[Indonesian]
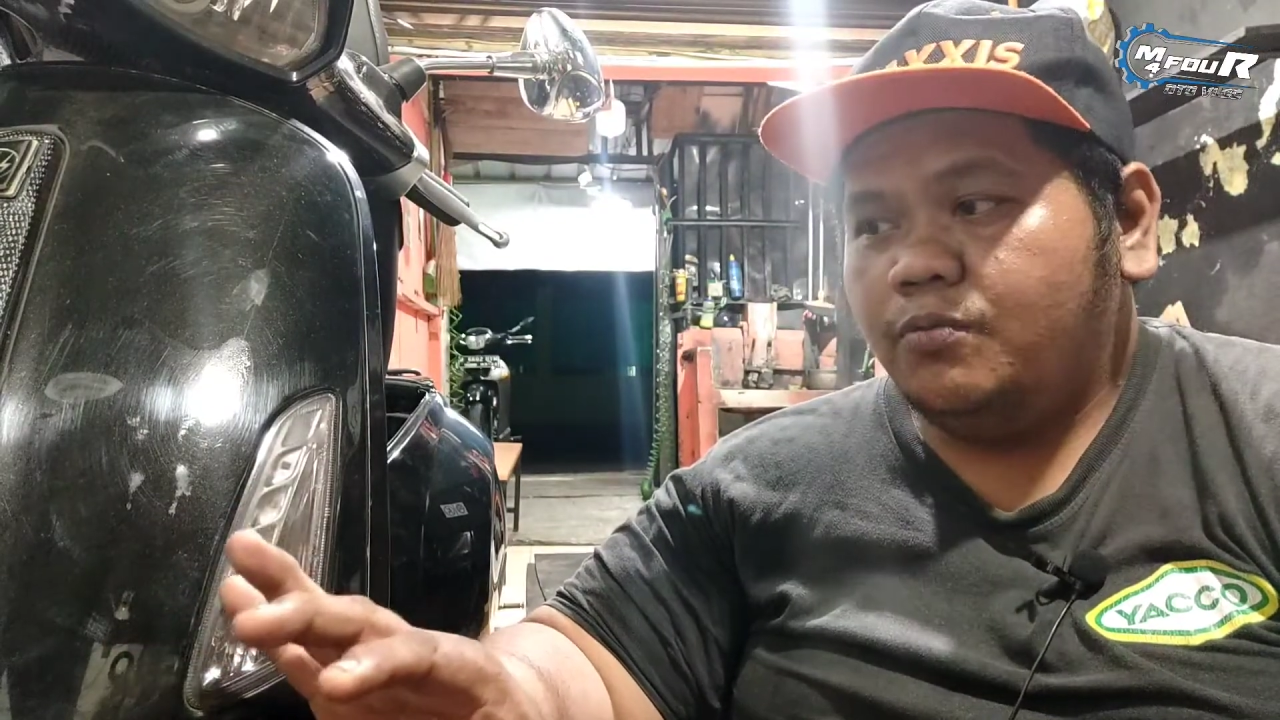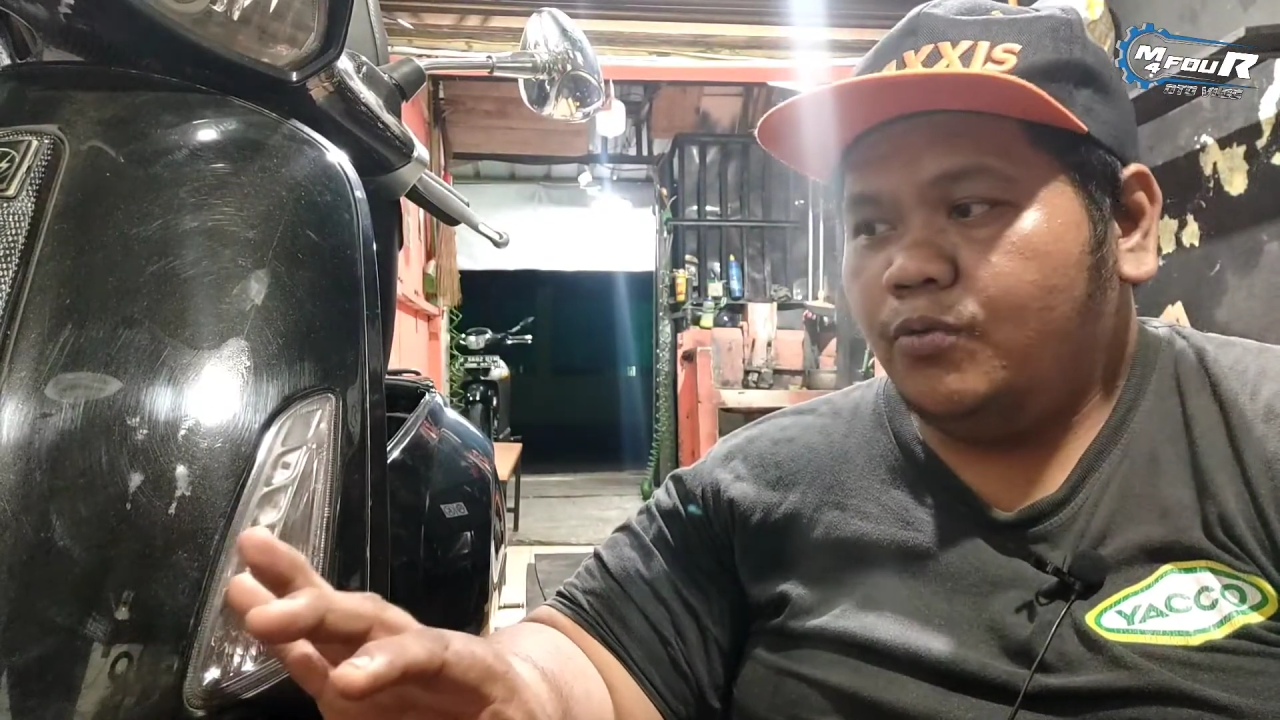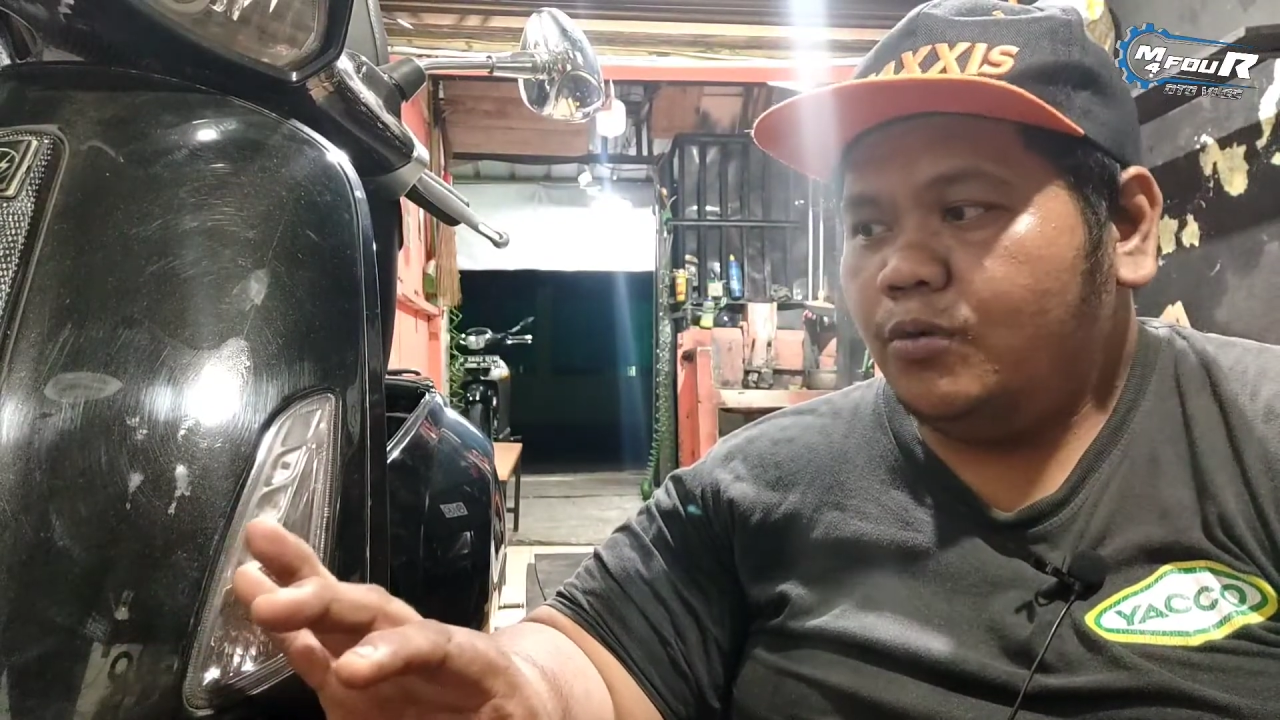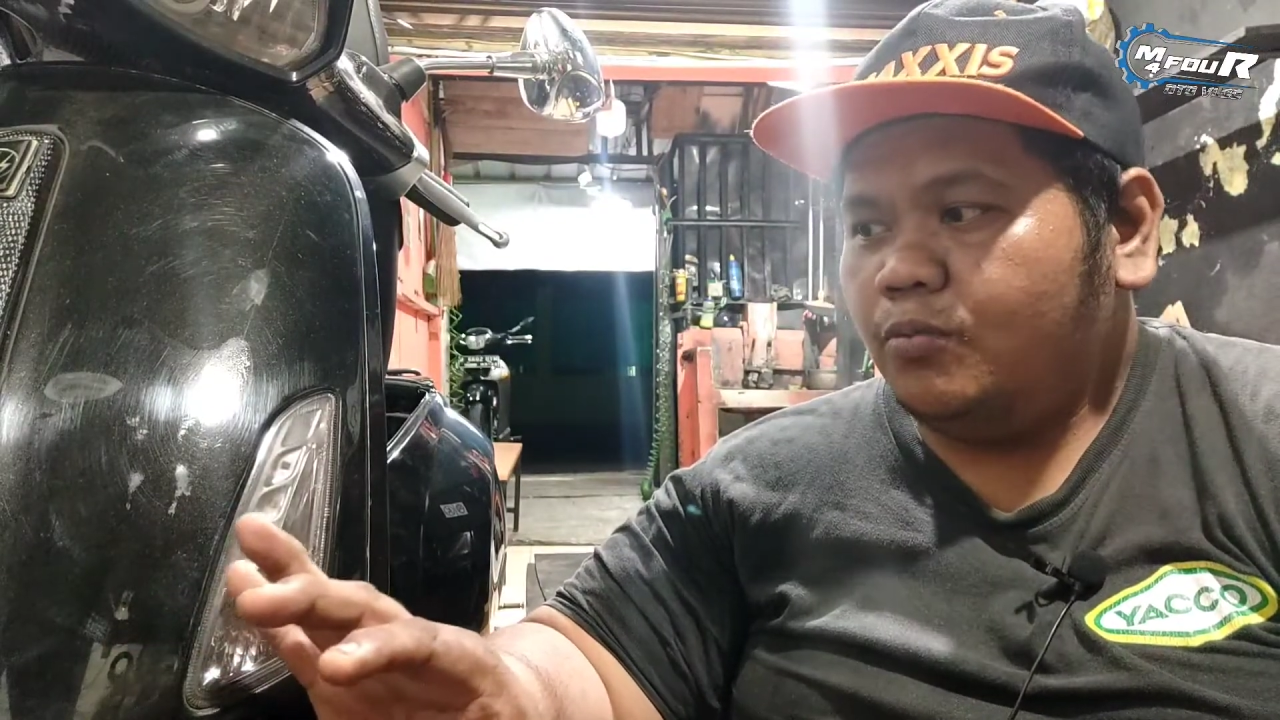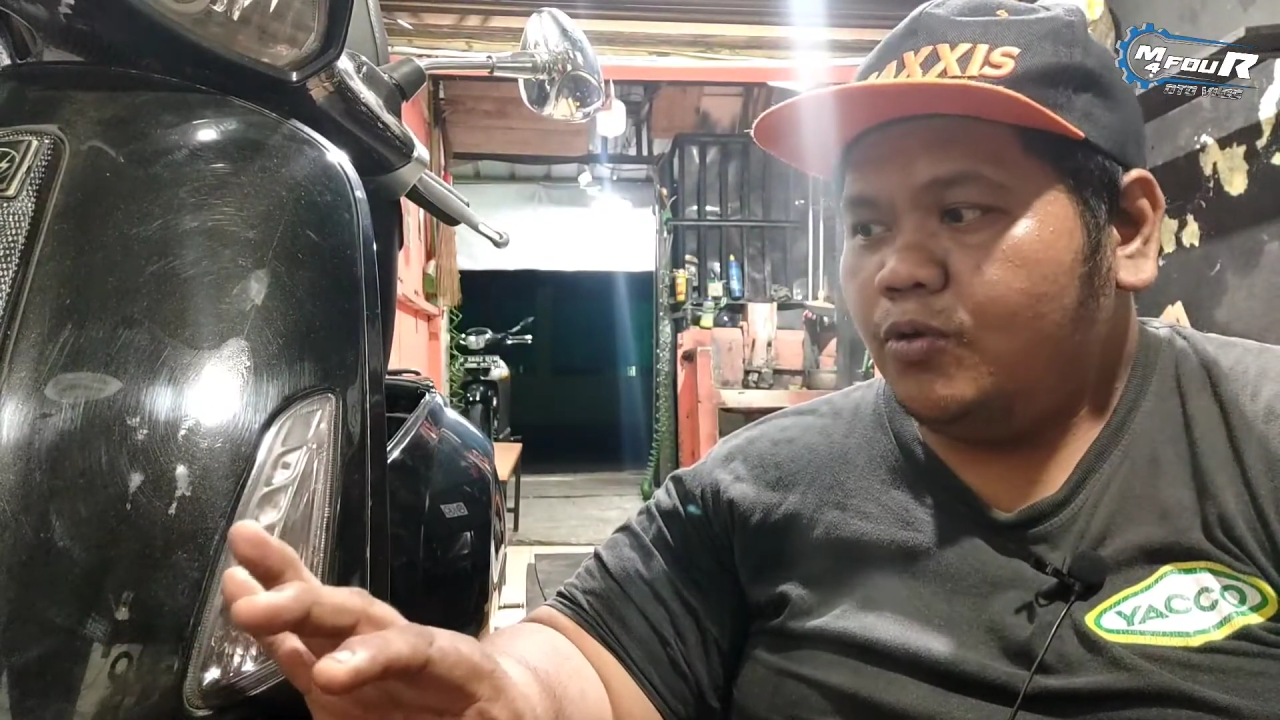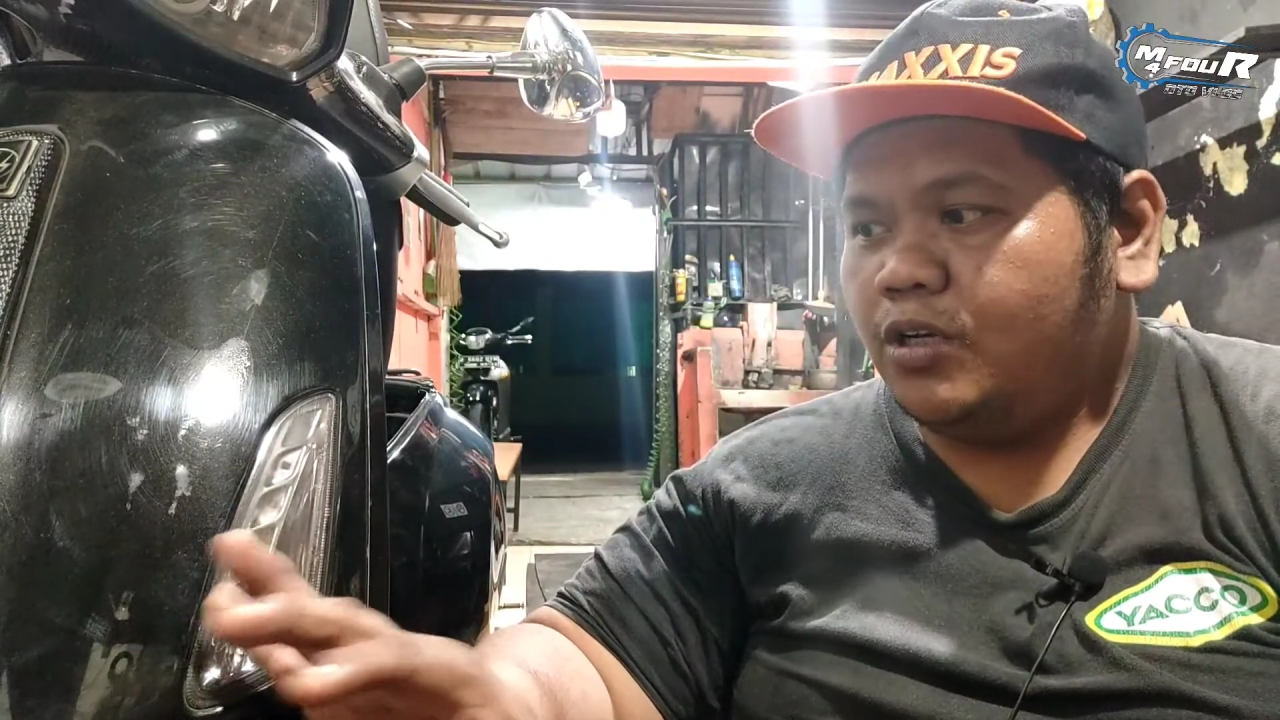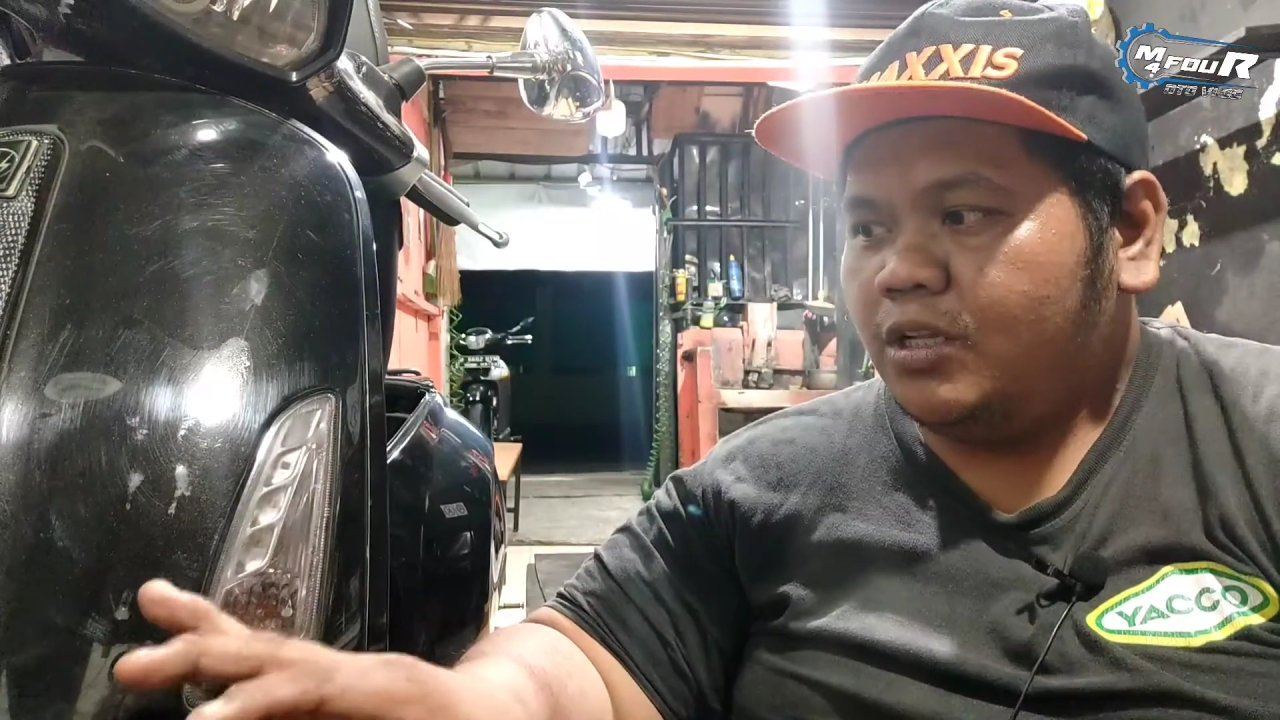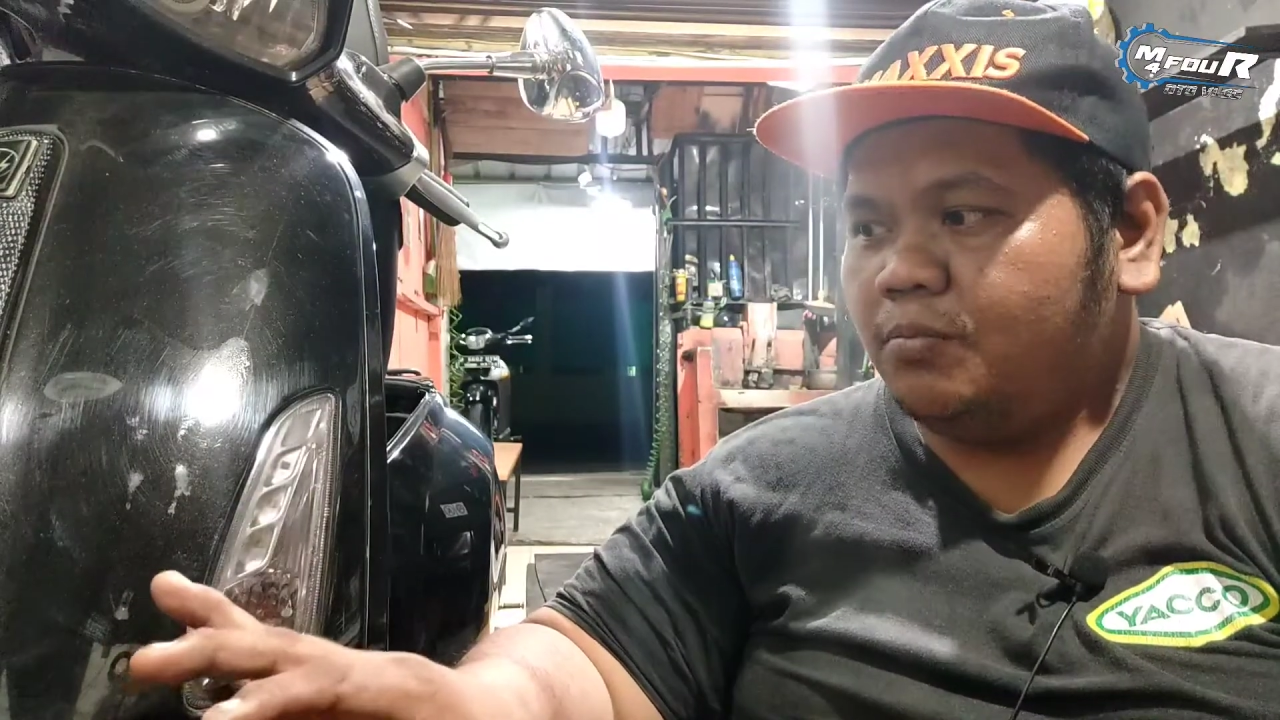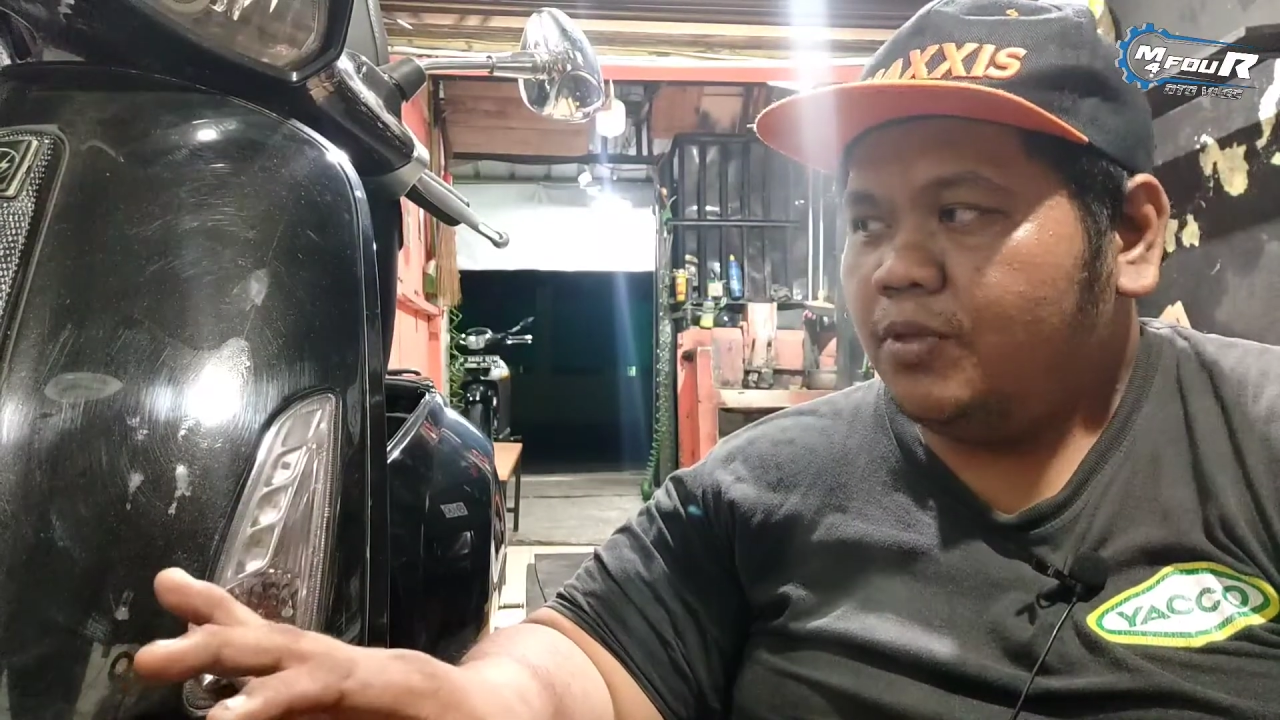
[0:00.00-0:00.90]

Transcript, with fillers: full modif